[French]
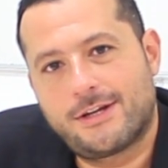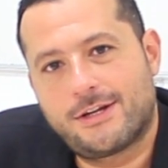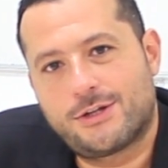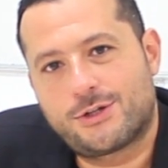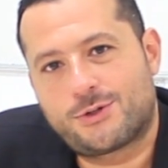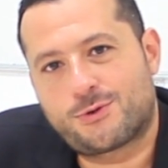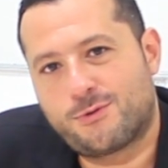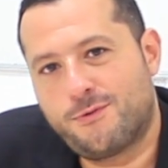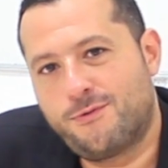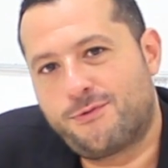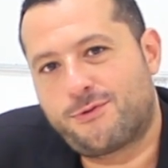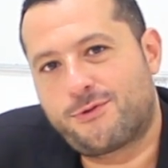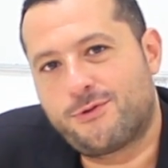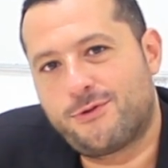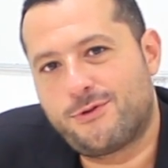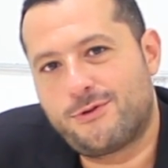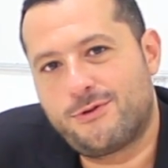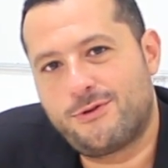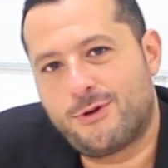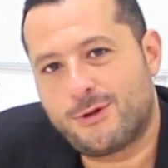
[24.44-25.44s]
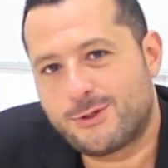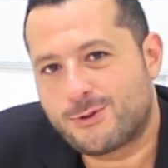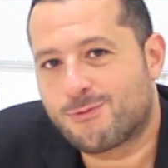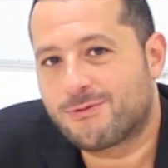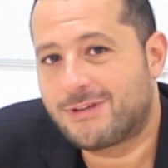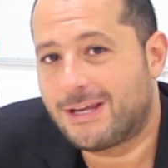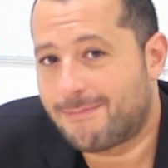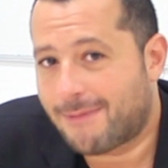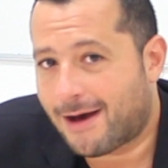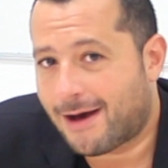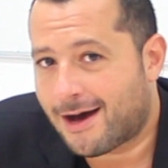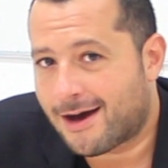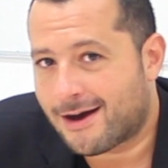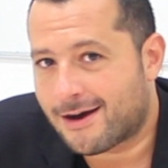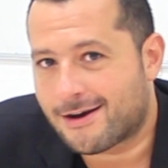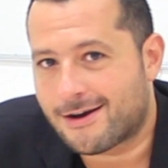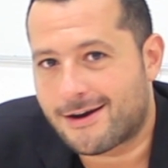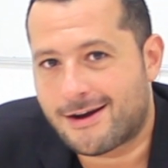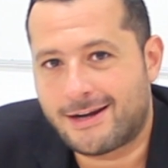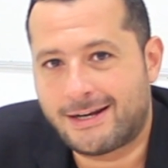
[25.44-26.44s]
Je trouve que lorsqu'on
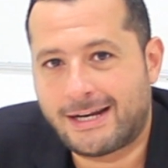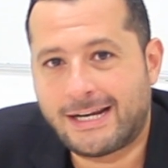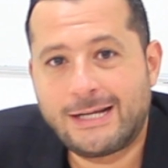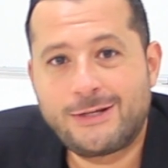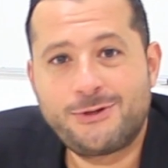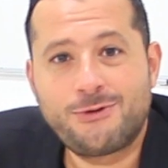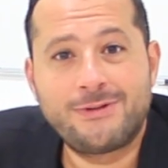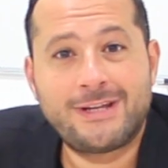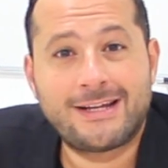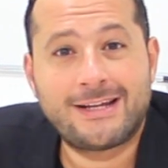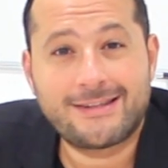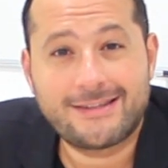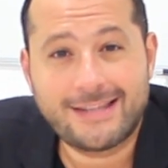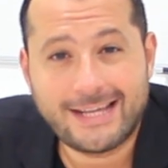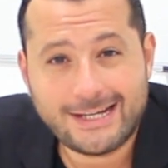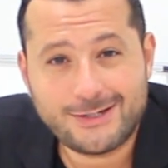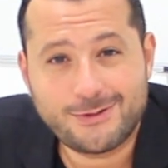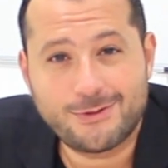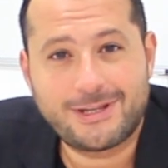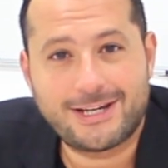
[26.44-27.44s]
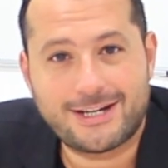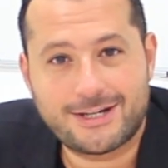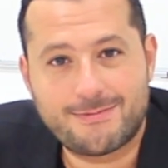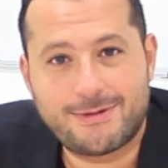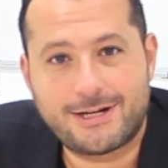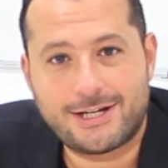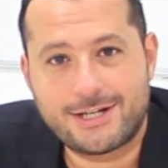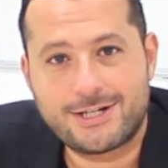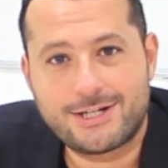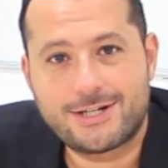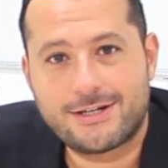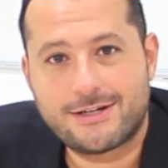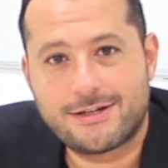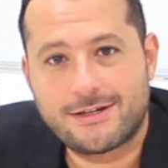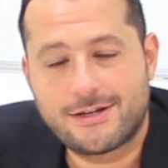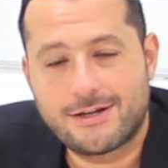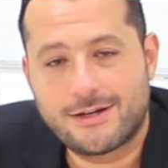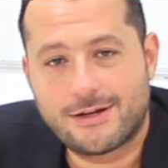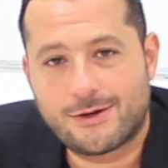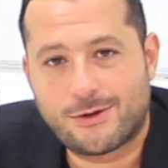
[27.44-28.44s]
démarre la lecture d'un texte au Taj Mahal
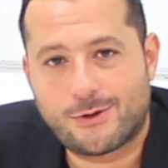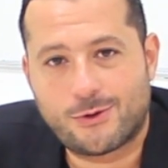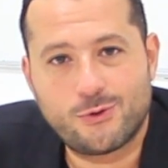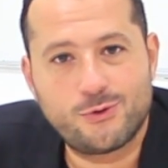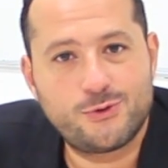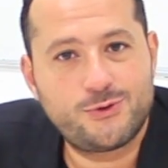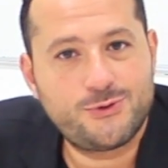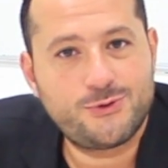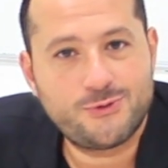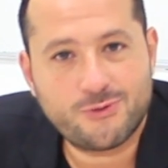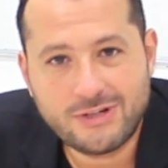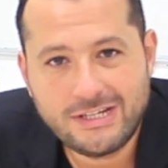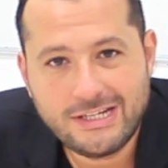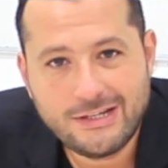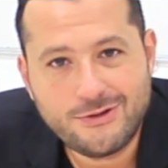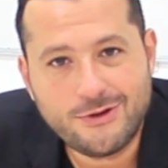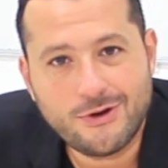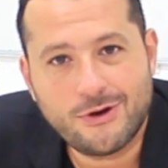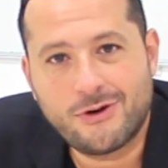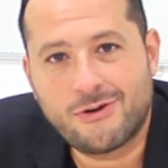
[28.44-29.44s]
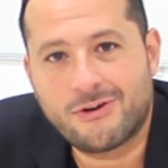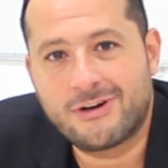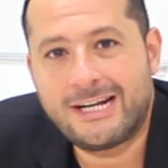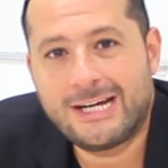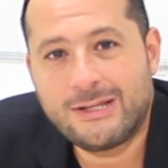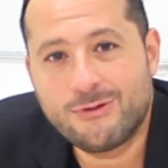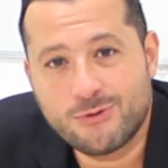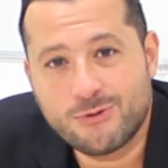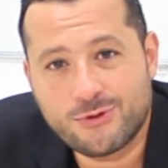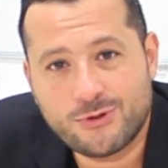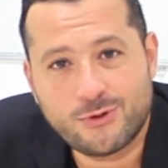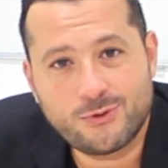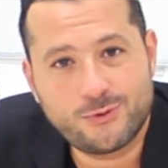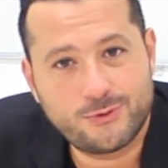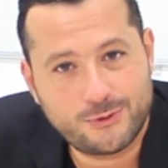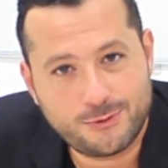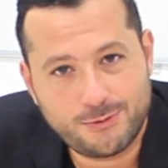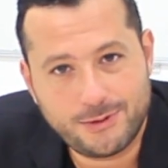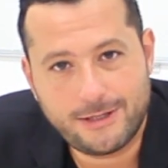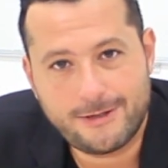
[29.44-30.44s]
en le surlignant, en l'annotant tout
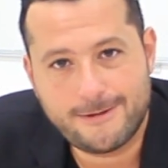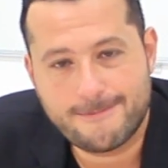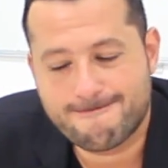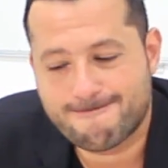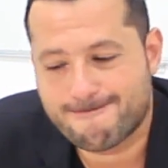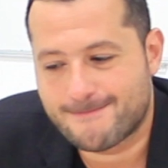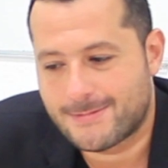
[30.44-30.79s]
de suite,